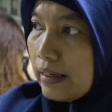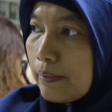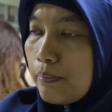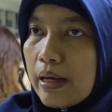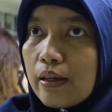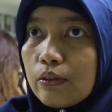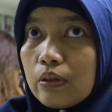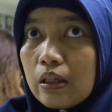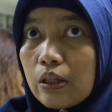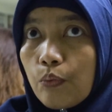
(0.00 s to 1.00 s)
ini, baik itu
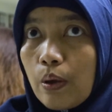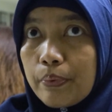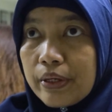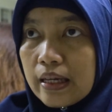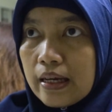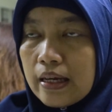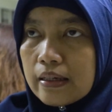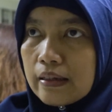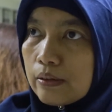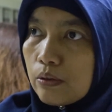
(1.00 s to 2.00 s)
nanti
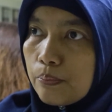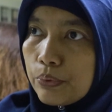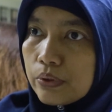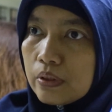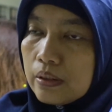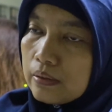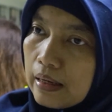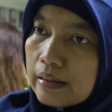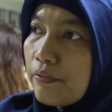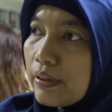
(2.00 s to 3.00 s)
webinar ataupun
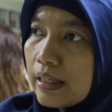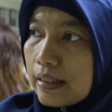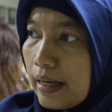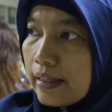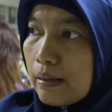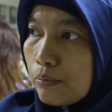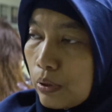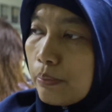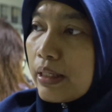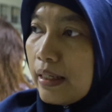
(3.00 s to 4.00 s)
aktivitas lainnya.
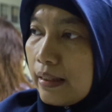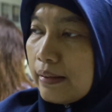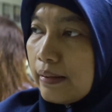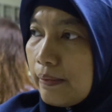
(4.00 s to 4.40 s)
Mudah-mudahan.